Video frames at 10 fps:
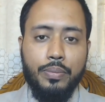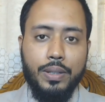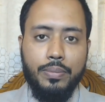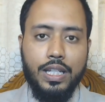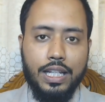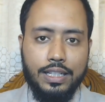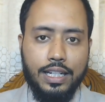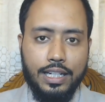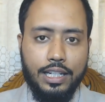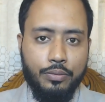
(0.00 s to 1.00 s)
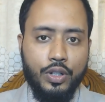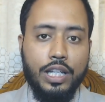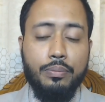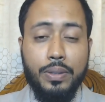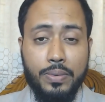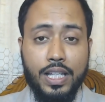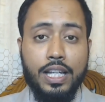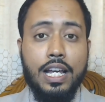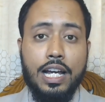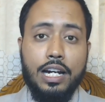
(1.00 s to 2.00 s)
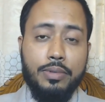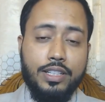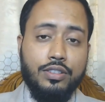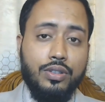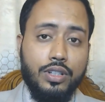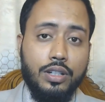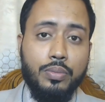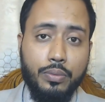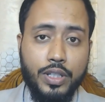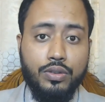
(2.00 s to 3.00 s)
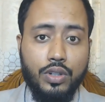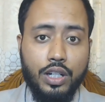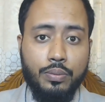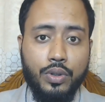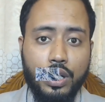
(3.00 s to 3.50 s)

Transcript: বিপিএ থাকে এবং এই বিপিএ আমাদের শরীরে প্রবেশ করার পর